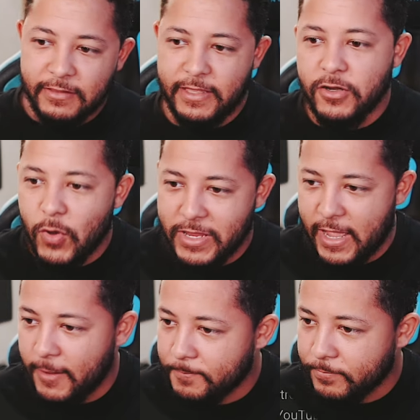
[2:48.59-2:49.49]
Antes de
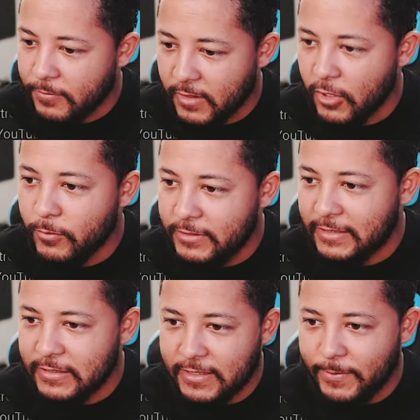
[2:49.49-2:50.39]
irnos allá, quiero
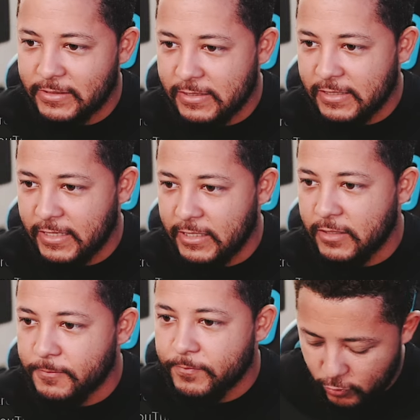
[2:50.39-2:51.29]
mostrarte esta partecita aquí.